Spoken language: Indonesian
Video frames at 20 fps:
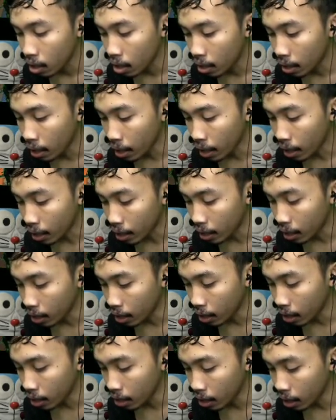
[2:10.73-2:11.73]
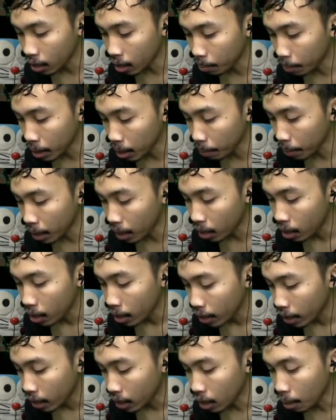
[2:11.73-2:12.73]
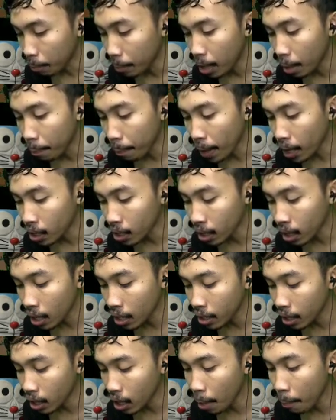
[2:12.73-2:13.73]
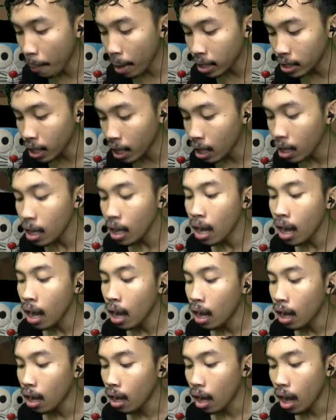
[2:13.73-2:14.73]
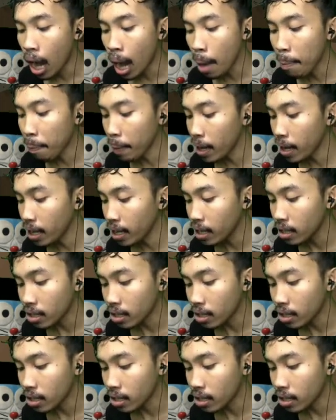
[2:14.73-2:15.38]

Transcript: Nah, ini dia teman-teman. Kita mendapatkan yang namanya apa ini?